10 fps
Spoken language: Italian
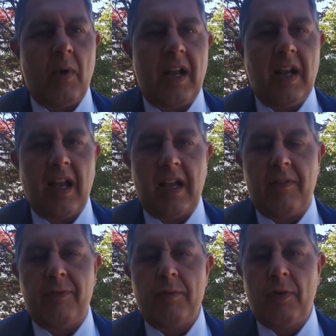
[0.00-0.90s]
quella
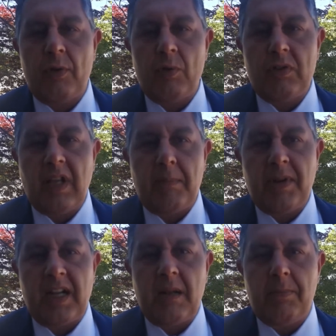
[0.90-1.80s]
che fu voluta
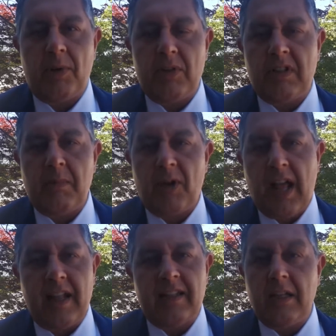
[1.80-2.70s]
per il ponte
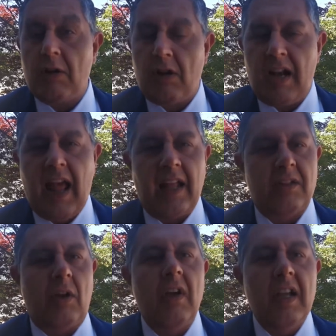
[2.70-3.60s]
Morandi
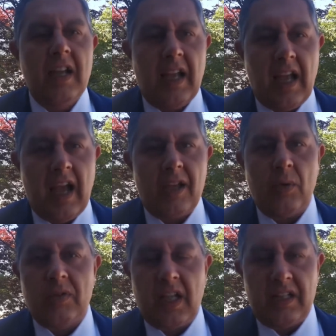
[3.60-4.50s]
crollato eh,
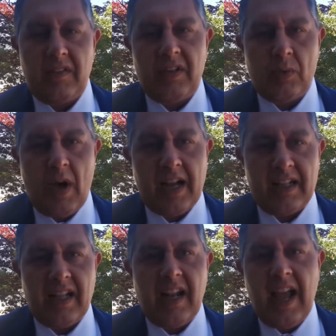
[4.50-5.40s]
aiuta a
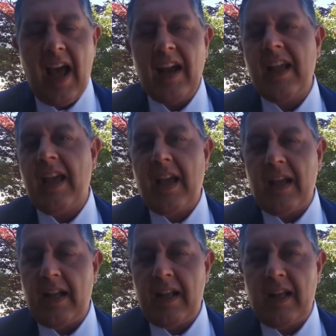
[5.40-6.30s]
individuare delle
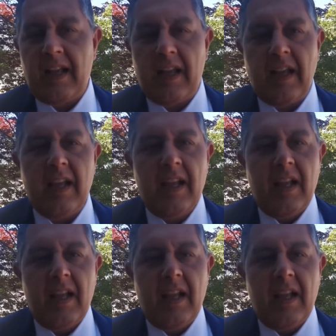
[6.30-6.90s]
aree e le